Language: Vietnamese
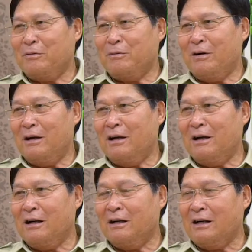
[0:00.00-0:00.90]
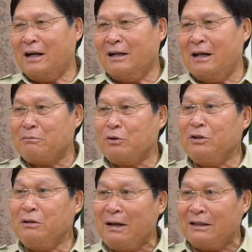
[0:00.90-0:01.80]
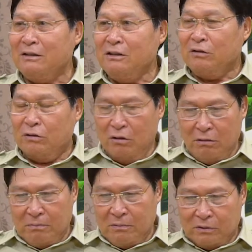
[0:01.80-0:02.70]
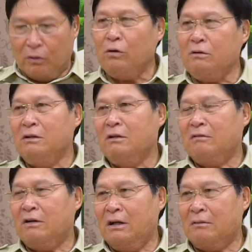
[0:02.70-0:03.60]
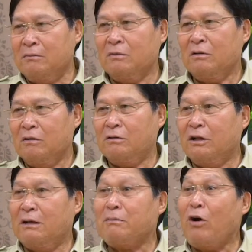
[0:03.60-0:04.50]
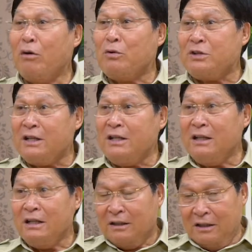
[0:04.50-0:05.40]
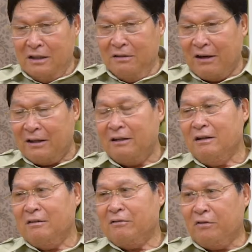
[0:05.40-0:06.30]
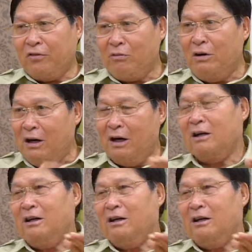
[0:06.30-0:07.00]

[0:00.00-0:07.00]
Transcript: của à, các cái đám rối tĩnh mạch nó tốt và làm có thể làm có búi trĩ thì như vậy vừa phòng ngừa